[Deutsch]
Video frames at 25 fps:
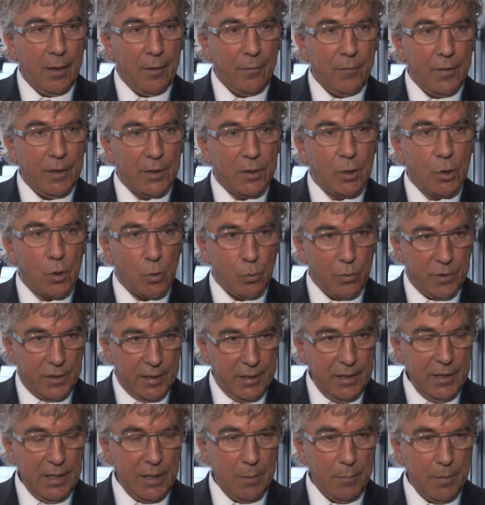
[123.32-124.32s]
wird
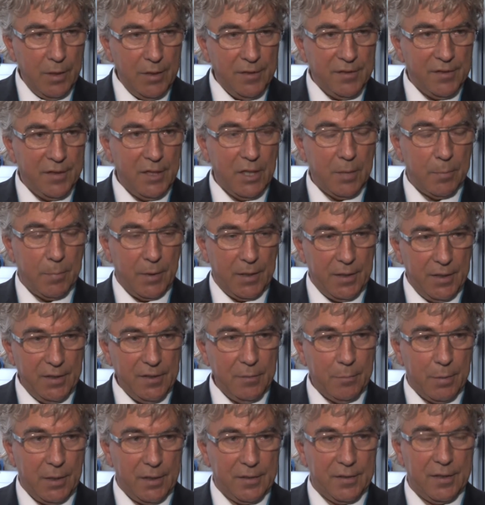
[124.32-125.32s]
routinemäßig bei
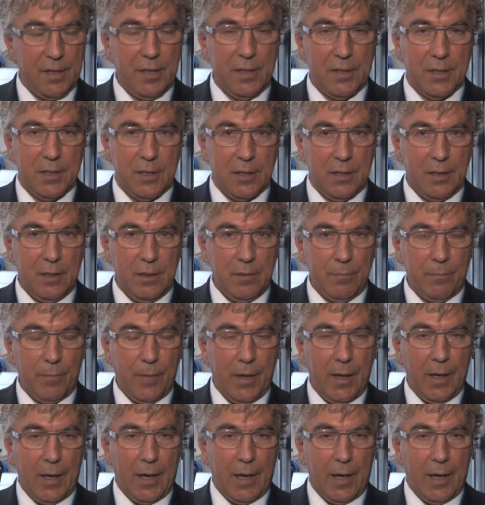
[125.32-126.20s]
diesen Patientinnen